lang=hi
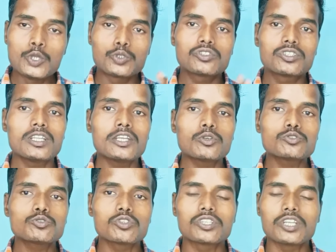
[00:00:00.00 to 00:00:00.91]
तो चलिए
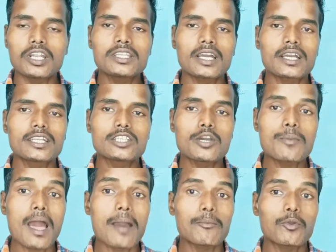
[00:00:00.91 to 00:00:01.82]
दोस्तों देर ना करते
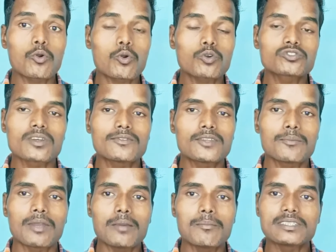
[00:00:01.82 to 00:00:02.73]
हुए मैं आप लोगों को सबसे
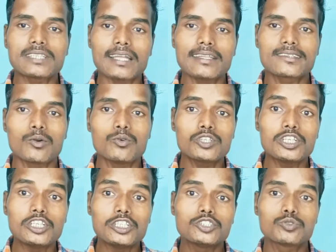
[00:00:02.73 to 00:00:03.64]
पहले बता देता हूँ
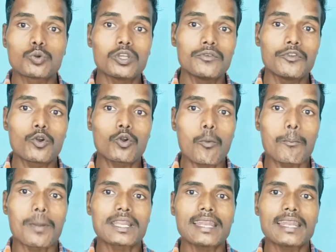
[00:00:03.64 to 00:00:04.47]
कि स्टोरी वीडियो को